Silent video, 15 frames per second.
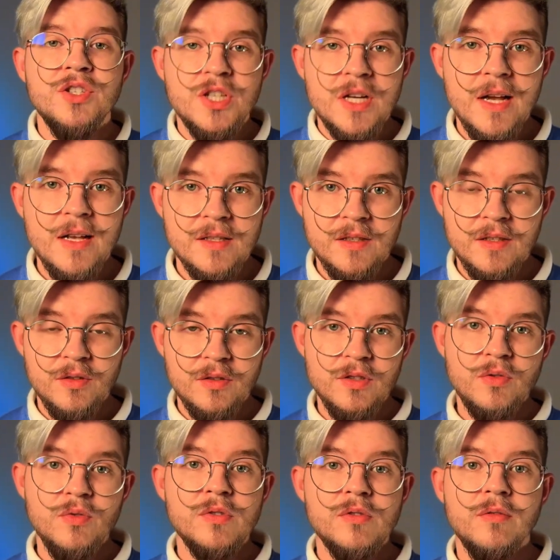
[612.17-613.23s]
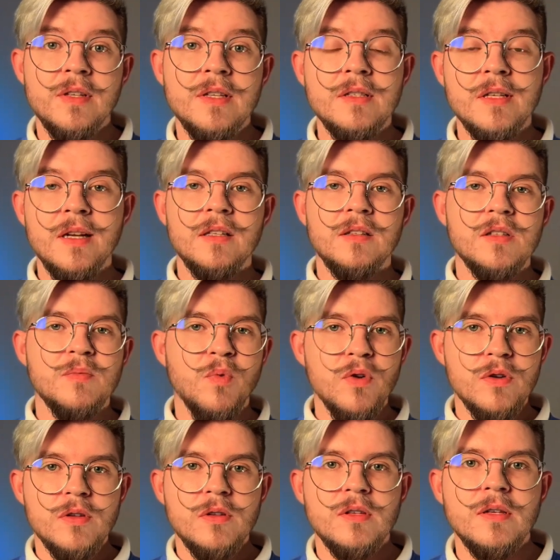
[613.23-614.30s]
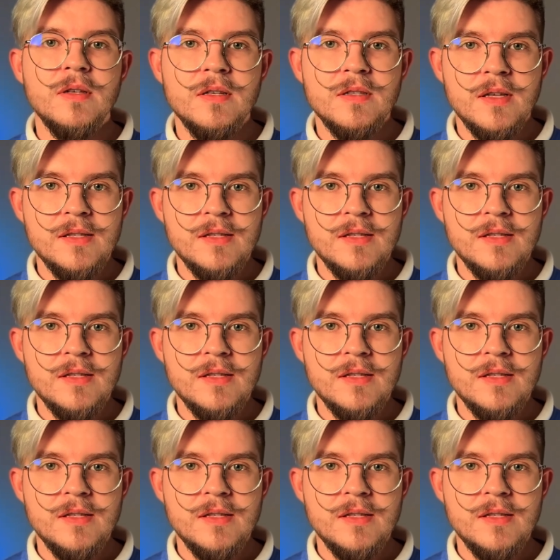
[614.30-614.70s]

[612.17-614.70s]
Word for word: сейчас искусственный интеллект используется для